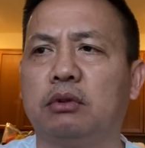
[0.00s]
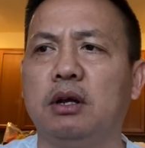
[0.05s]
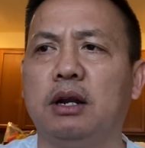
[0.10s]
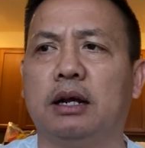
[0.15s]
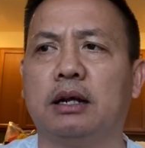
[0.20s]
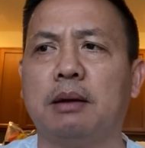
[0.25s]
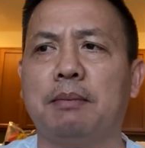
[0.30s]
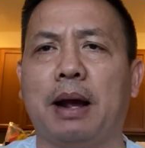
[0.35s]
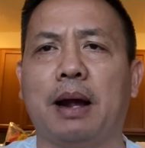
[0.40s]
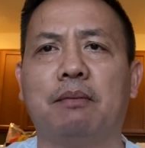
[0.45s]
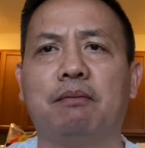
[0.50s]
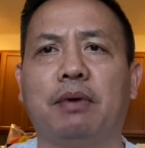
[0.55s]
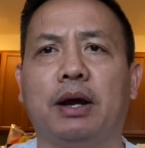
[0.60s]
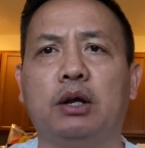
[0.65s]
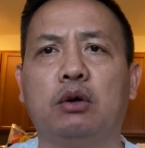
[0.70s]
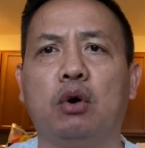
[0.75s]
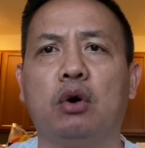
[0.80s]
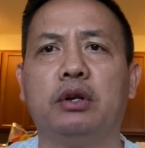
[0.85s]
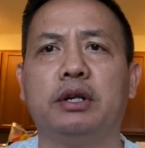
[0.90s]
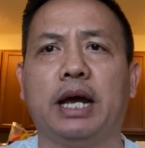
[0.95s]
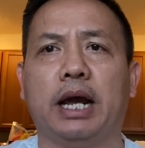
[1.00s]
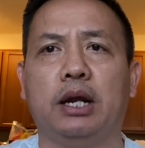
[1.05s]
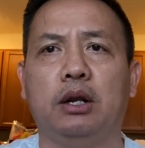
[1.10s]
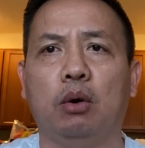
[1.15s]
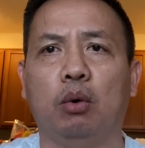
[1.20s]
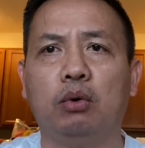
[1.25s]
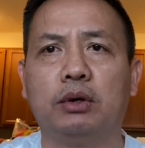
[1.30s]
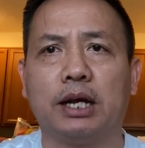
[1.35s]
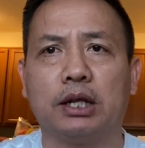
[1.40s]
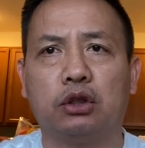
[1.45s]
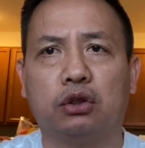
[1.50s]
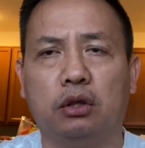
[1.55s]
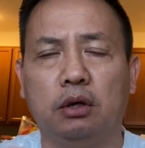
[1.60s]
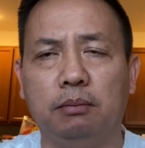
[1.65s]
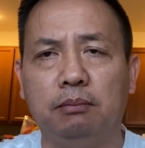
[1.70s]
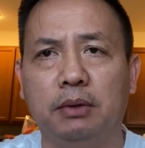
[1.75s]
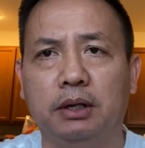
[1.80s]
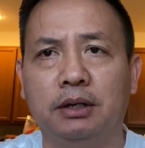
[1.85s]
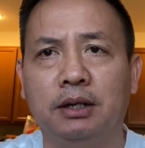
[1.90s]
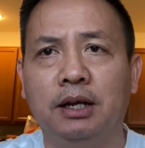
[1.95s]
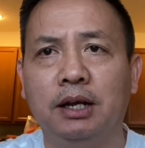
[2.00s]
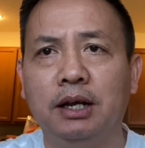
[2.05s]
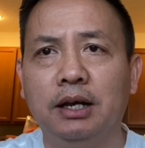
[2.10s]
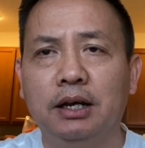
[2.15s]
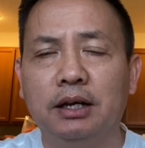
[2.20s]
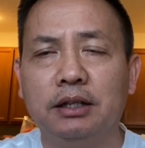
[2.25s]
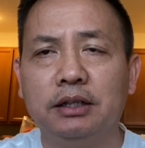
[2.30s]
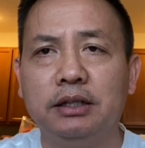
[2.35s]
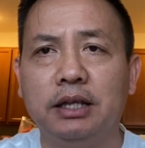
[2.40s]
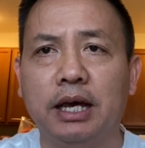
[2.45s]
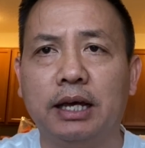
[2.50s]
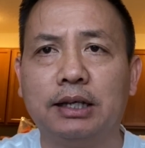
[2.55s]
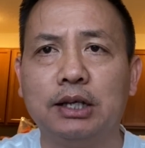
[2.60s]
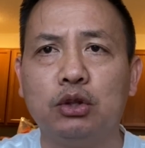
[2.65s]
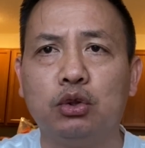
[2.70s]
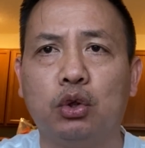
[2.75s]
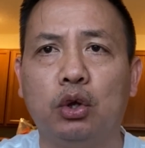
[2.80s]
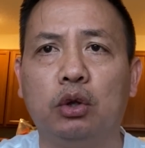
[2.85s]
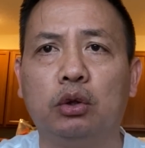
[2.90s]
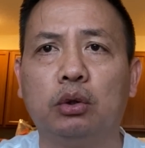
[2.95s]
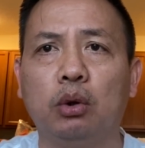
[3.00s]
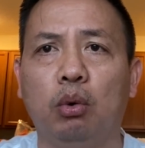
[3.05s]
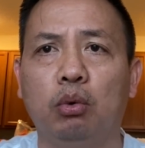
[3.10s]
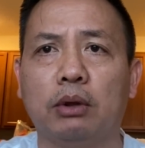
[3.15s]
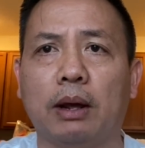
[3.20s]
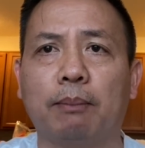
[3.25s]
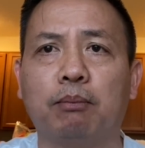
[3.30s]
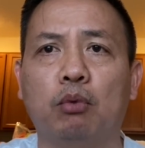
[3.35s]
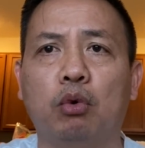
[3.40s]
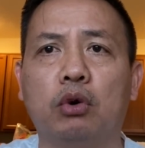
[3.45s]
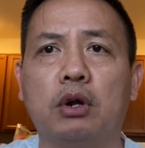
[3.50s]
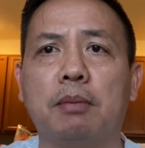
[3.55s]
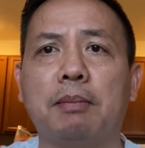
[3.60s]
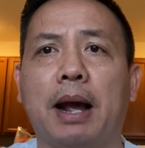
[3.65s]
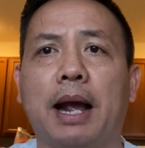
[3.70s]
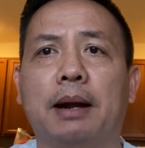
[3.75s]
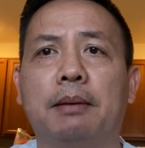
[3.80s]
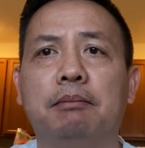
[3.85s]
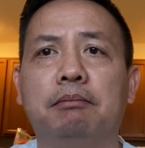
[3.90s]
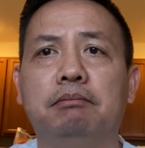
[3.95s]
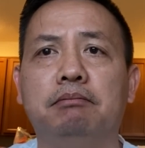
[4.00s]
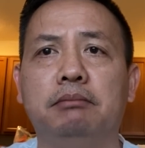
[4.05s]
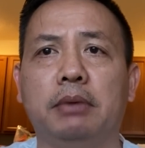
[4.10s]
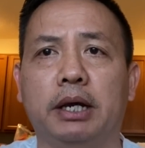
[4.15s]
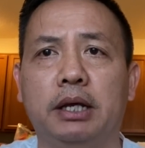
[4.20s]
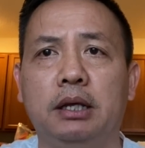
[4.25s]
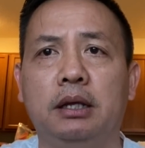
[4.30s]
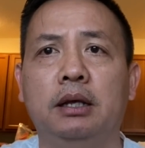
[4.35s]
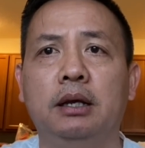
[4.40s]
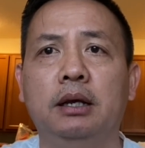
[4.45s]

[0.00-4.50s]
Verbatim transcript: Tức là các bạn phải có đầy đủ các chứng minh về cái chuyện thu nhập của các bạn bị